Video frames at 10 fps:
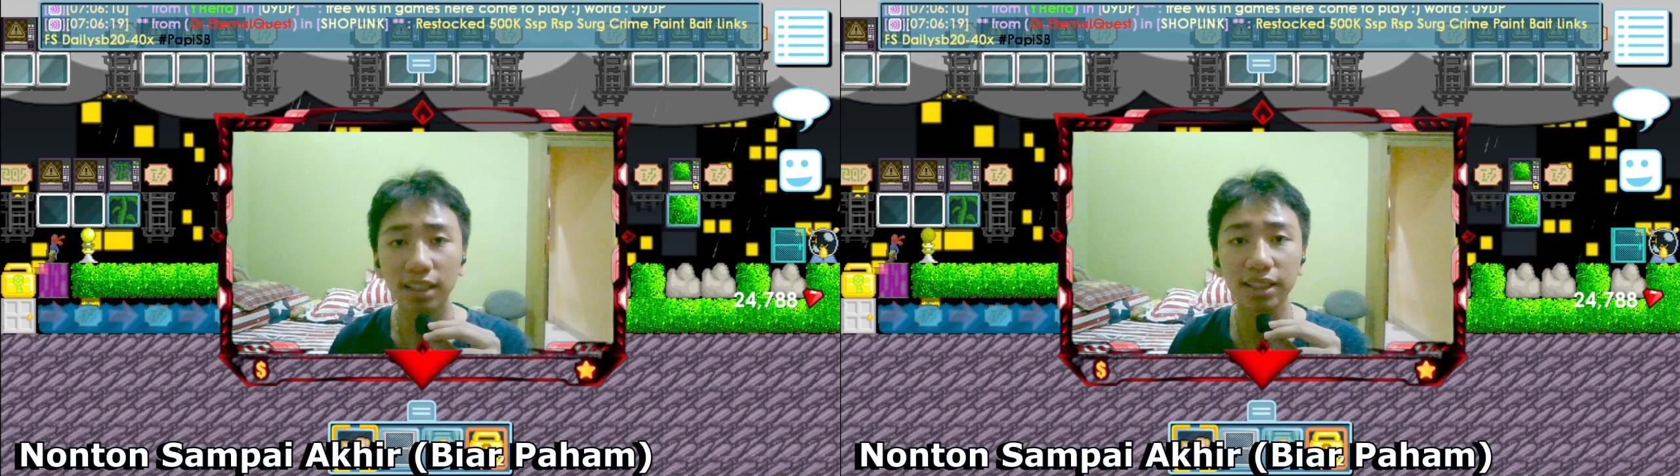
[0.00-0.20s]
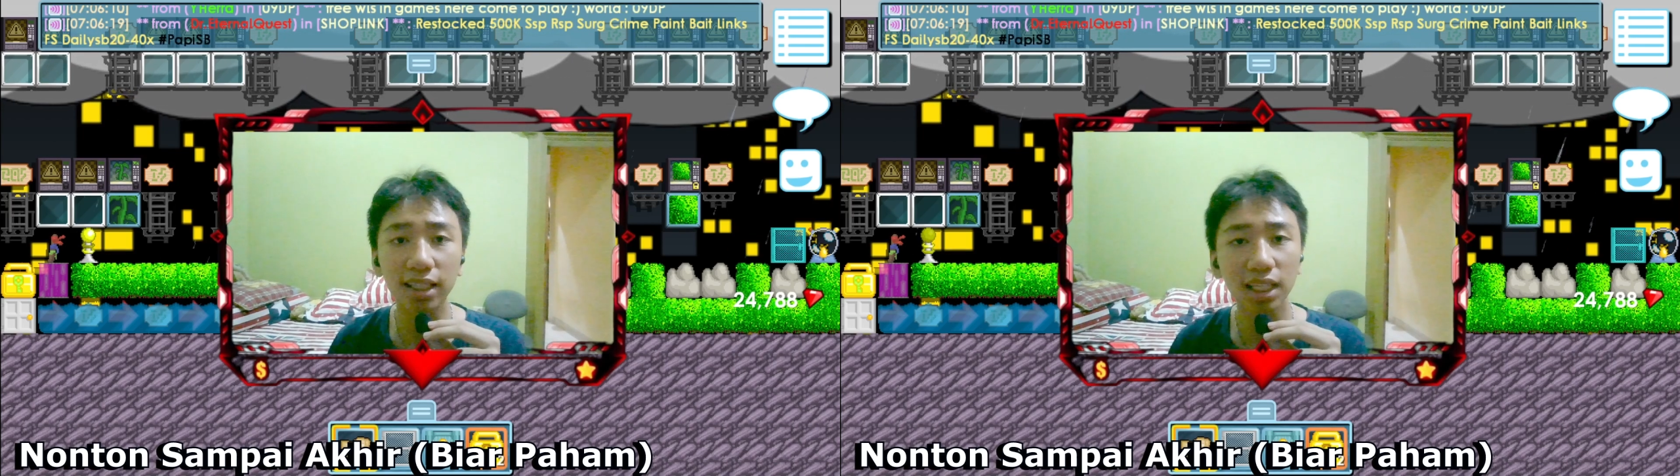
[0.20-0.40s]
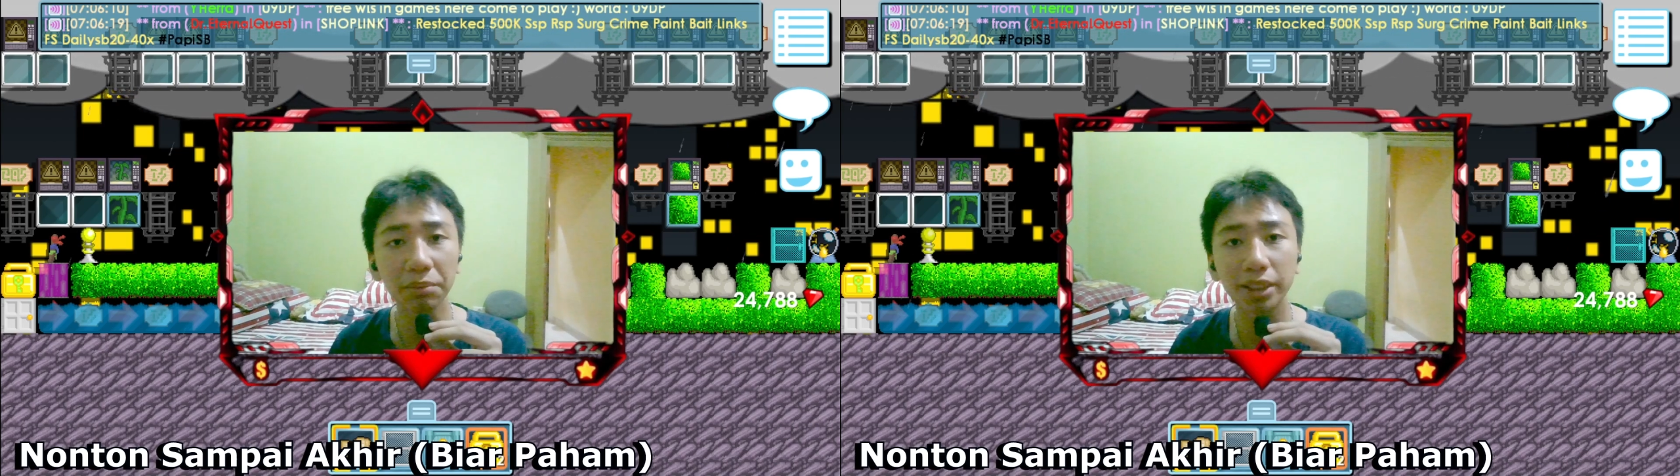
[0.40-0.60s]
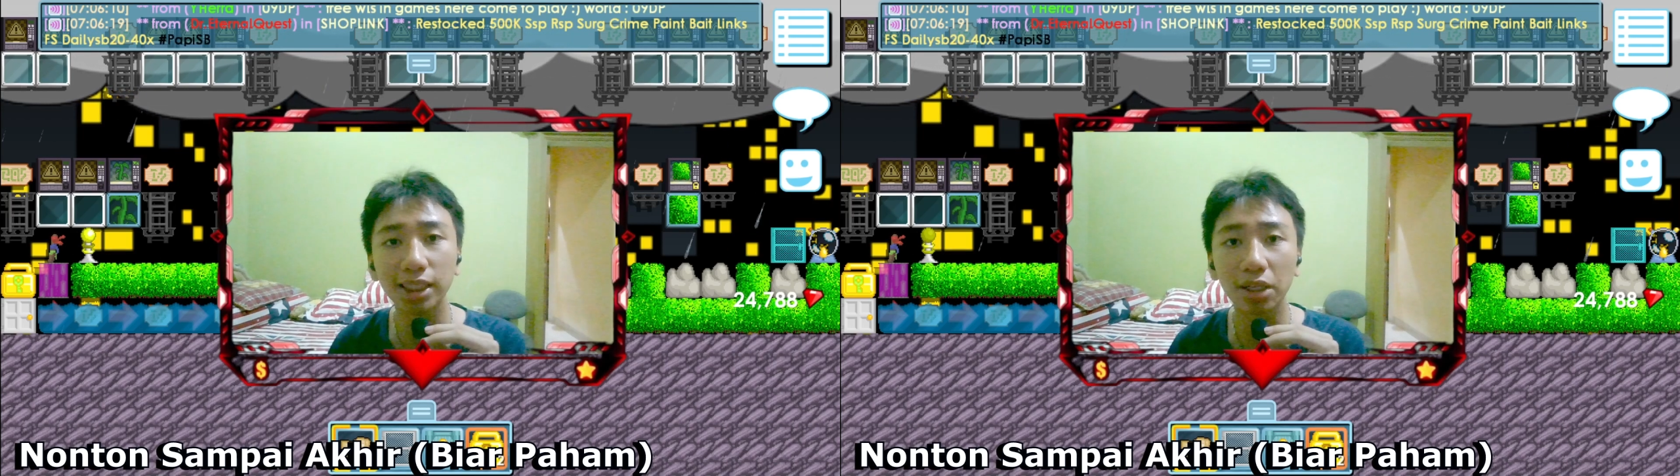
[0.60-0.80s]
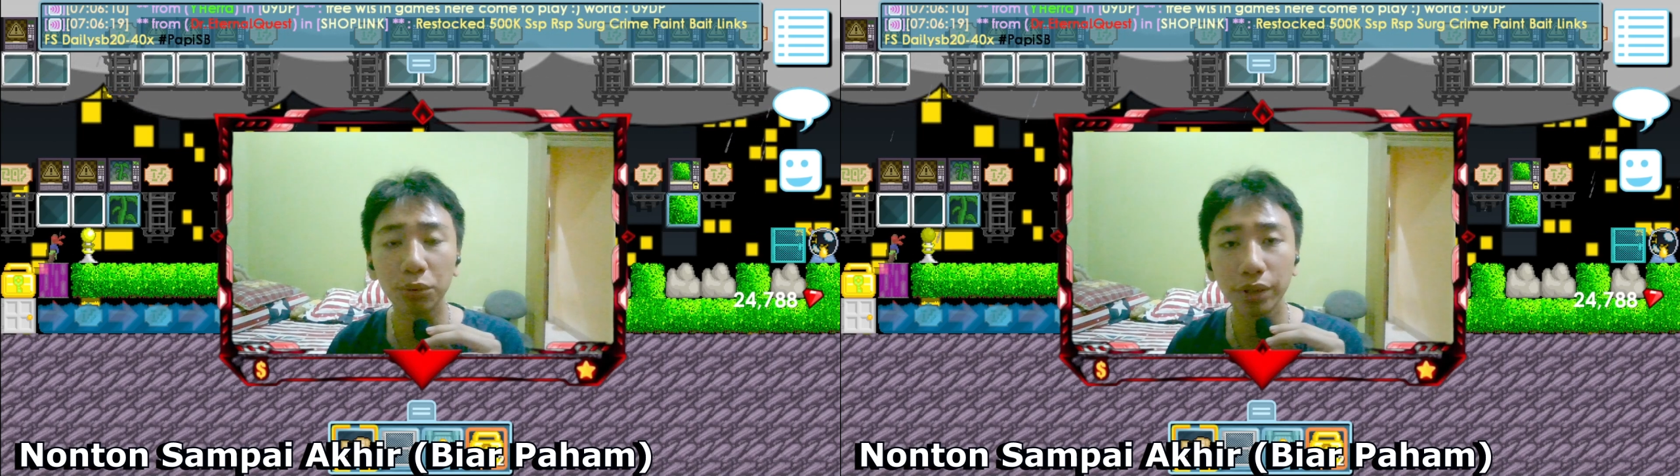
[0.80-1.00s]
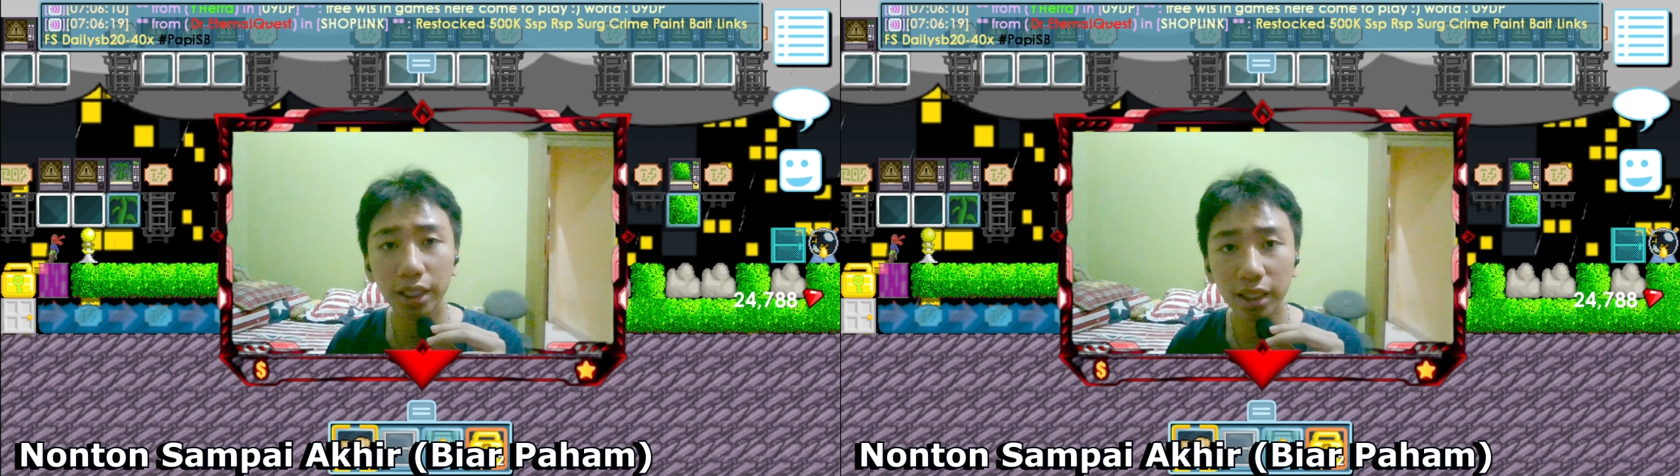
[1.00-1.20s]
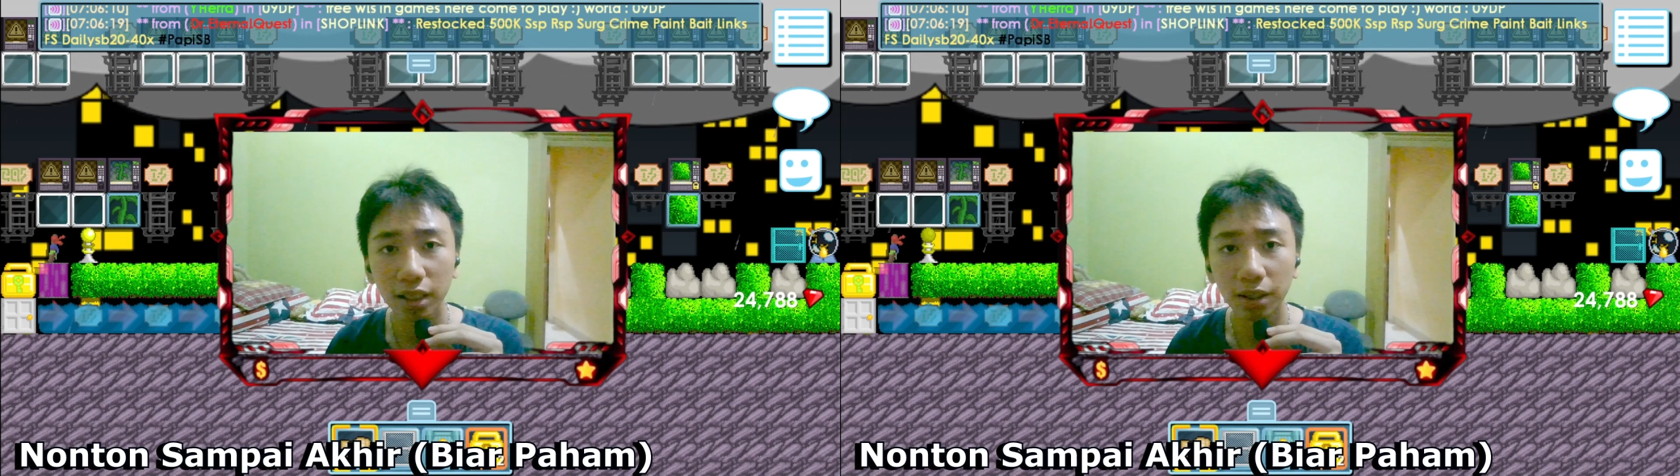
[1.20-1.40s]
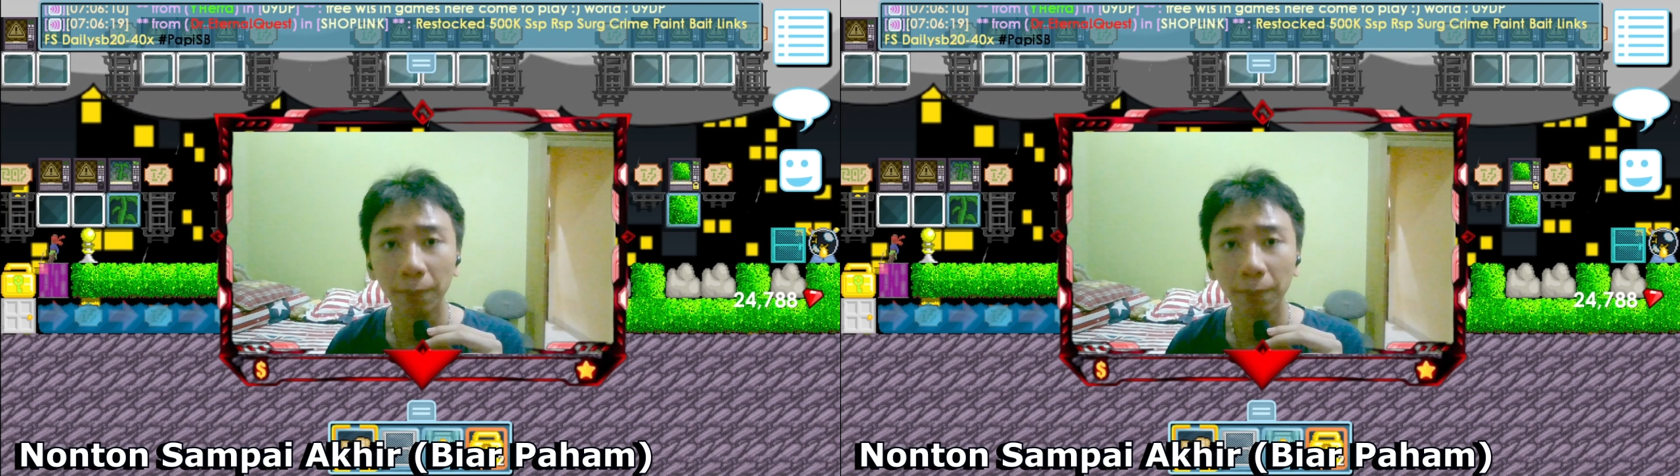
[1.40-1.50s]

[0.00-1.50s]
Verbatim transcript: Ntar kalian bisa rugi